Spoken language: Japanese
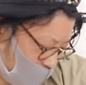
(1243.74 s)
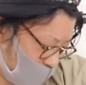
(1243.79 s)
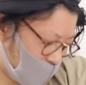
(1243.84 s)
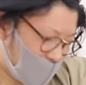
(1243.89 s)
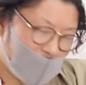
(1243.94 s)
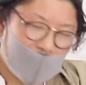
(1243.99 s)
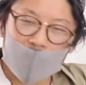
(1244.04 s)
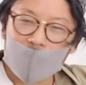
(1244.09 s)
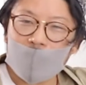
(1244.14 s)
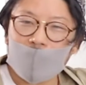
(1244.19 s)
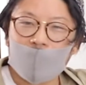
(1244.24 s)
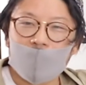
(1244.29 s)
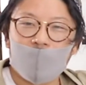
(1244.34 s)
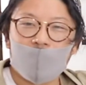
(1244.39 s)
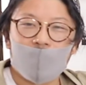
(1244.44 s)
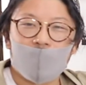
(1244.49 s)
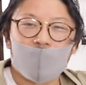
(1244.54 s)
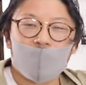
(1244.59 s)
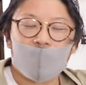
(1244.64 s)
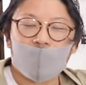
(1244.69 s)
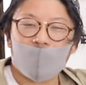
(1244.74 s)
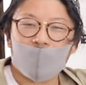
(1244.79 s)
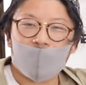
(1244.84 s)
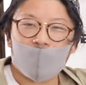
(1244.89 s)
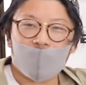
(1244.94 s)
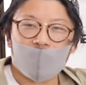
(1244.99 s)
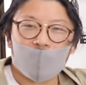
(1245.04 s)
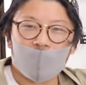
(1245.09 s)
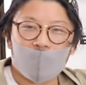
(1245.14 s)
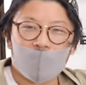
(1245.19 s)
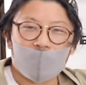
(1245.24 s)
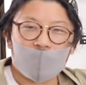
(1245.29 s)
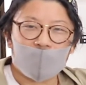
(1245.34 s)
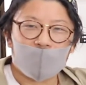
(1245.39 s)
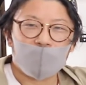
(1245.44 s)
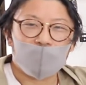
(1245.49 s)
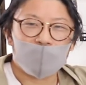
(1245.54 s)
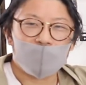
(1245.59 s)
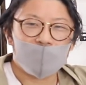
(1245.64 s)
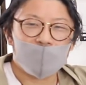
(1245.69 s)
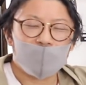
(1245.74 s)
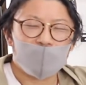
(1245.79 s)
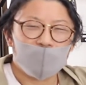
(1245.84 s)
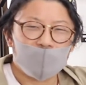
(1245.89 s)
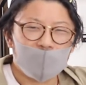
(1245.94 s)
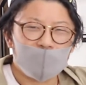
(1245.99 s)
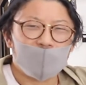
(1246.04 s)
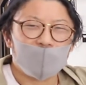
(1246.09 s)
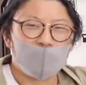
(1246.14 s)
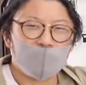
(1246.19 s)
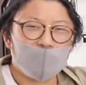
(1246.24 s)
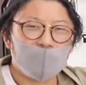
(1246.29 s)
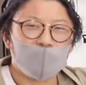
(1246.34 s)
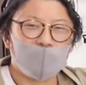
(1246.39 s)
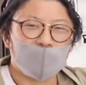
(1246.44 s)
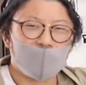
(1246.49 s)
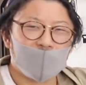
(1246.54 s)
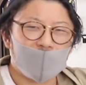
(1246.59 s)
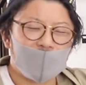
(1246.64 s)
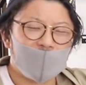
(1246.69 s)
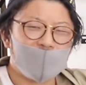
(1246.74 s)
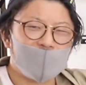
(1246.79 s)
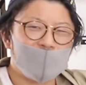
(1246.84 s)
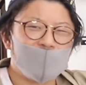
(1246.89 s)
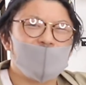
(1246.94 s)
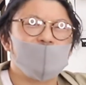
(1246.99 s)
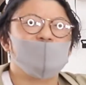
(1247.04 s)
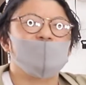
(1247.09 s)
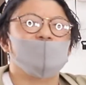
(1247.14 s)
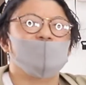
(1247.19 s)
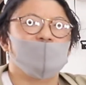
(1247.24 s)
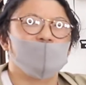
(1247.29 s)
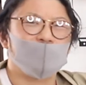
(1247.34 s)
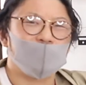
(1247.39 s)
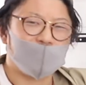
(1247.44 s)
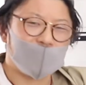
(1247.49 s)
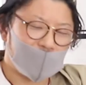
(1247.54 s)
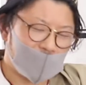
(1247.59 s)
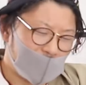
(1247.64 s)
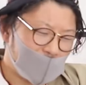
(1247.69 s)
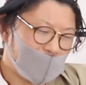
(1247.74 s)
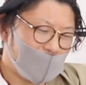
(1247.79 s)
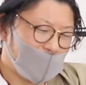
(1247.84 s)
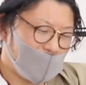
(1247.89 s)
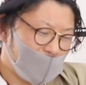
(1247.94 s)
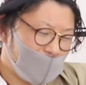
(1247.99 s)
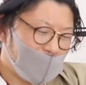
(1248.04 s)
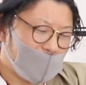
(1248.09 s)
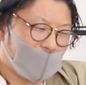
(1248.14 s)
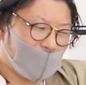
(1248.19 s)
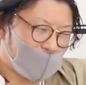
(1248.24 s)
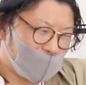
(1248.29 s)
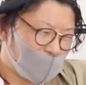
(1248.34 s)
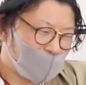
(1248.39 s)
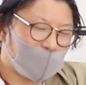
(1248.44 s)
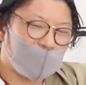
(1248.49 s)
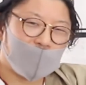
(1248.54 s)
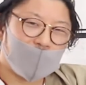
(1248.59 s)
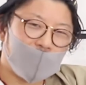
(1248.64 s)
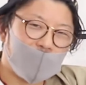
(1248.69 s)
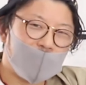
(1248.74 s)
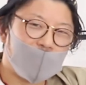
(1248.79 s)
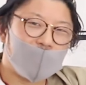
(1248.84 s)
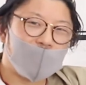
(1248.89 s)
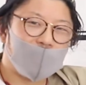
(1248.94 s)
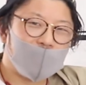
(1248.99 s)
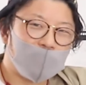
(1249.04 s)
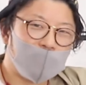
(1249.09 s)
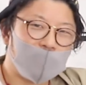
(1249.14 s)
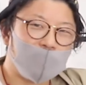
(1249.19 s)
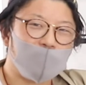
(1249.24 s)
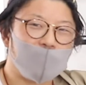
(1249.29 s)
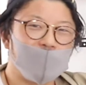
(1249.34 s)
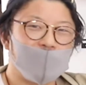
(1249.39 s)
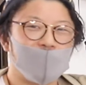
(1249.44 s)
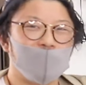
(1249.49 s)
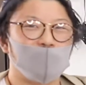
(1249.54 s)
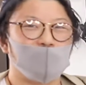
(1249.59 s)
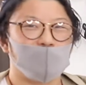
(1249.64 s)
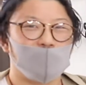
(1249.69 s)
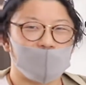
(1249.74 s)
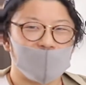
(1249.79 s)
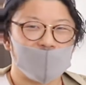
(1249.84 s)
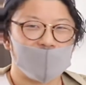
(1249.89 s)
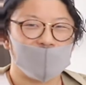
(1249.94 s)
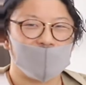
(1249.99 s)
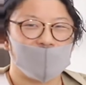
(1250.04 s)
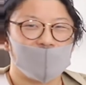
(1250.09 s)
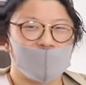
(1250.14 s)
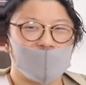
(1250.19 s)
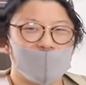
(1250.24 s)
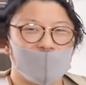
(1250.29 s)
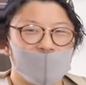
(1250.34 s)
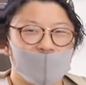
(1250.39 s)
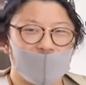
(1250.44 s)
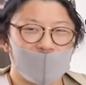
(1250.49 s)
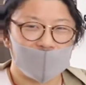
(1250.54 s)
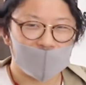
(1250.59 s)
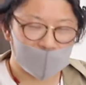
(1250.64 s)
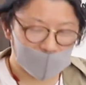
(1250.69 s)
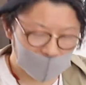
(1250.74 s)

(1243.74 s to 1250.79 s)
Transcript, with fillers: うことで、えー、年取れば取るほどね話長くなっちゃうんですよねということで、えー、これを終わりたいと思いますありが